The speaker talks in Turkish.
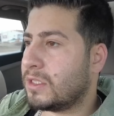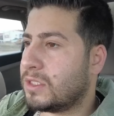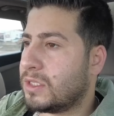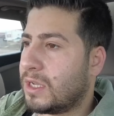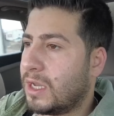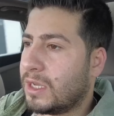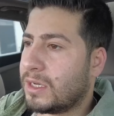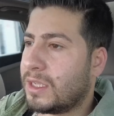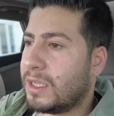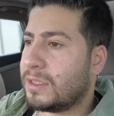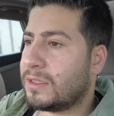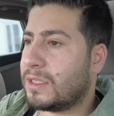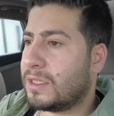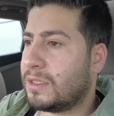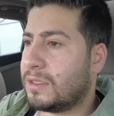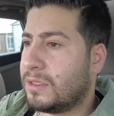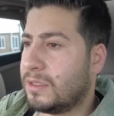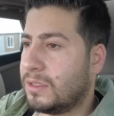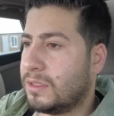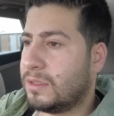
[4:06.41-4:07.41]
çıkarken
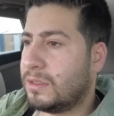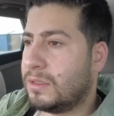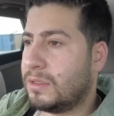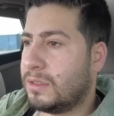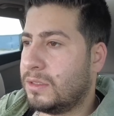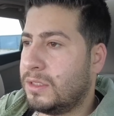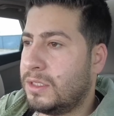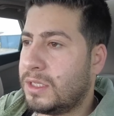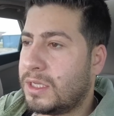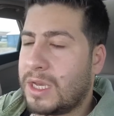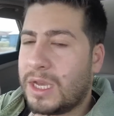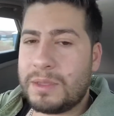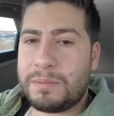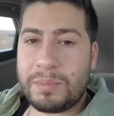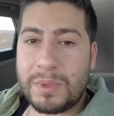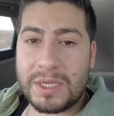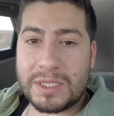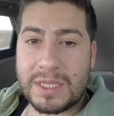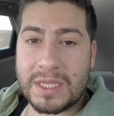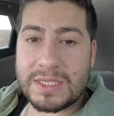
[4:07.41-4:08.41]
yıkayıp
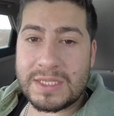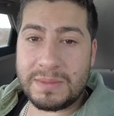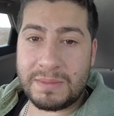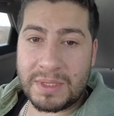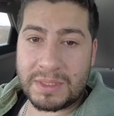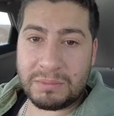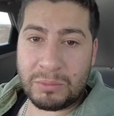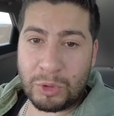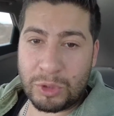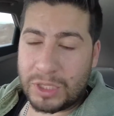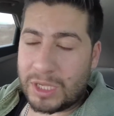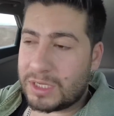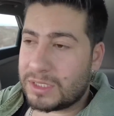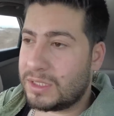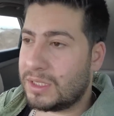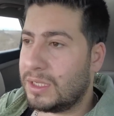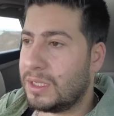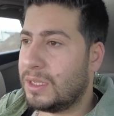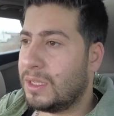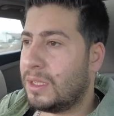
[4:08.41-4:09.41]
bile teslim
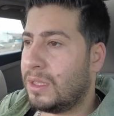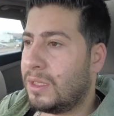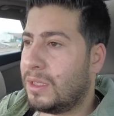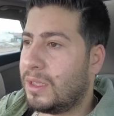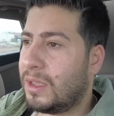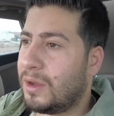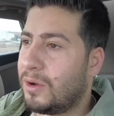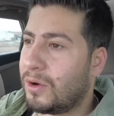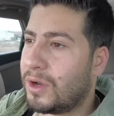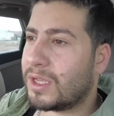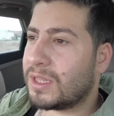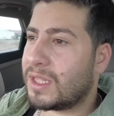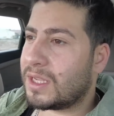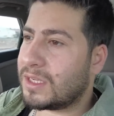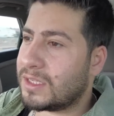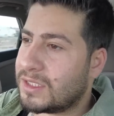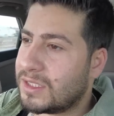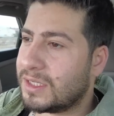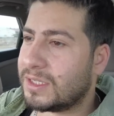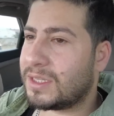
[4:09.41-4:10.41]
etmiyorlardı. E, o kadar
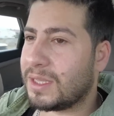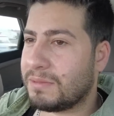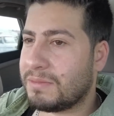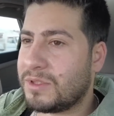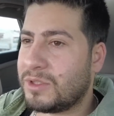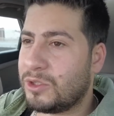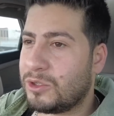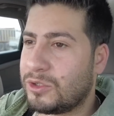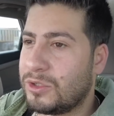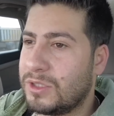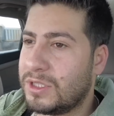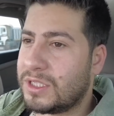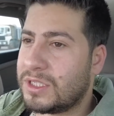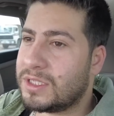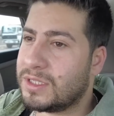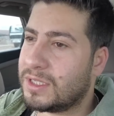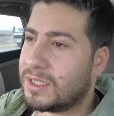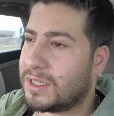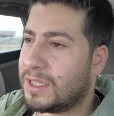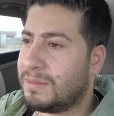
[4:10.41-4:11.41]
içini temizliyorsun,
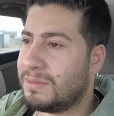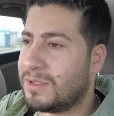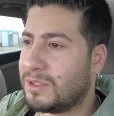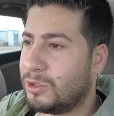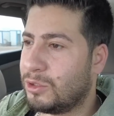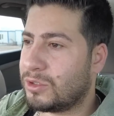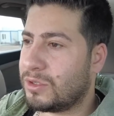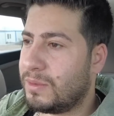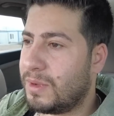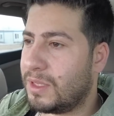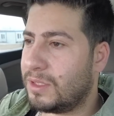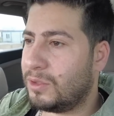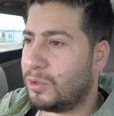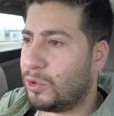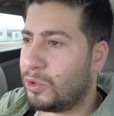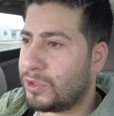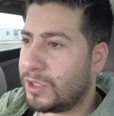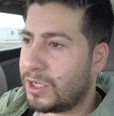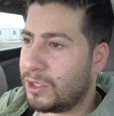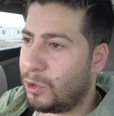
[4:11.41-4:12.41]
dışını da temizle o zaman.
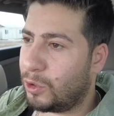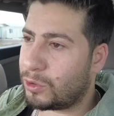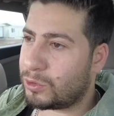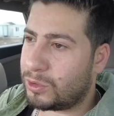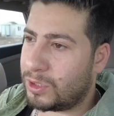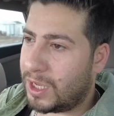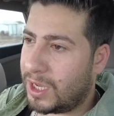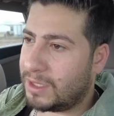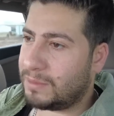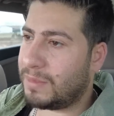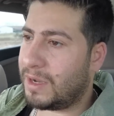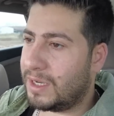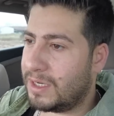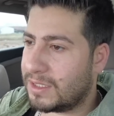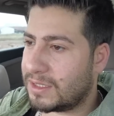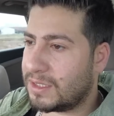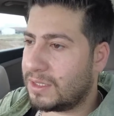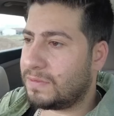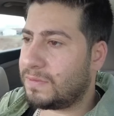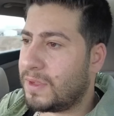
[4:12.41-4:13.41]
O da yoktu yani
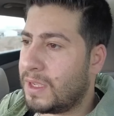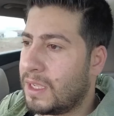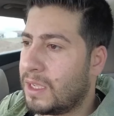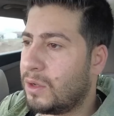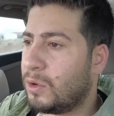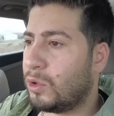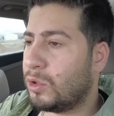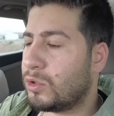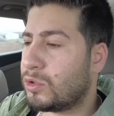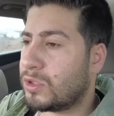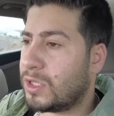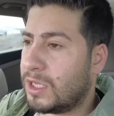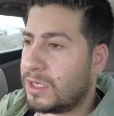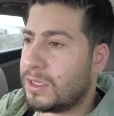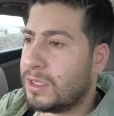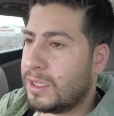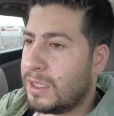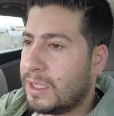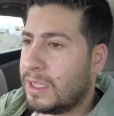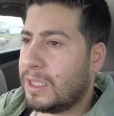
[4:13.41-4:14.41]
maalesef. O yüzden
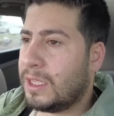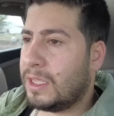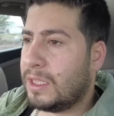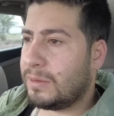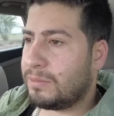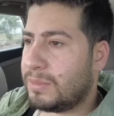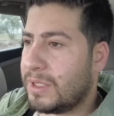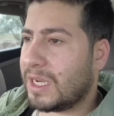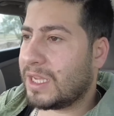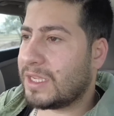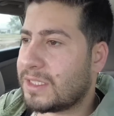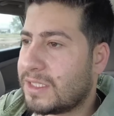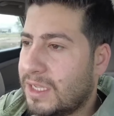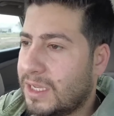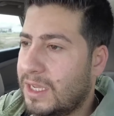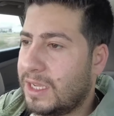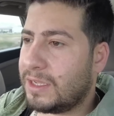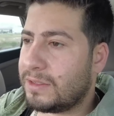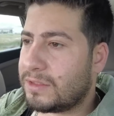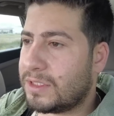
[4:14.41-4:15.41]
biraz
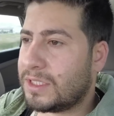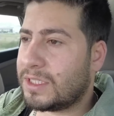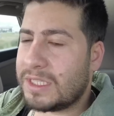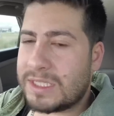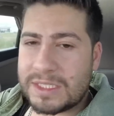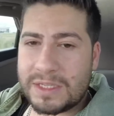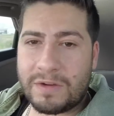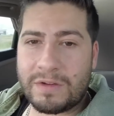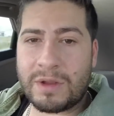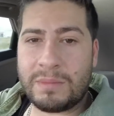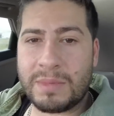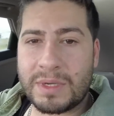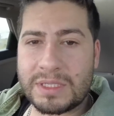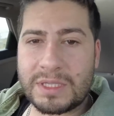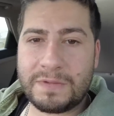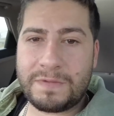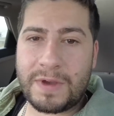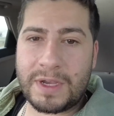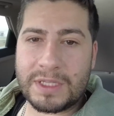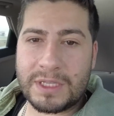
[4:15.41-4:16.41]
daha titiz
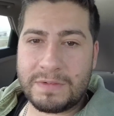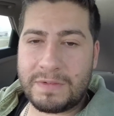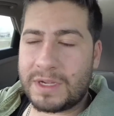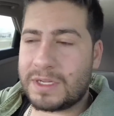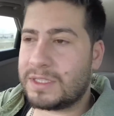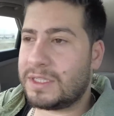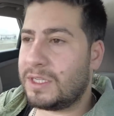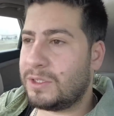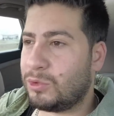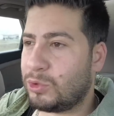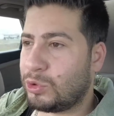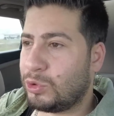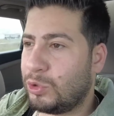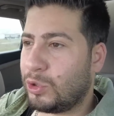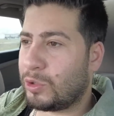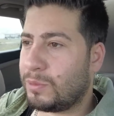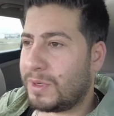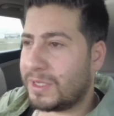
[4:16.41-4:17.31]
davranmakta fayda var diye düşünüyorum.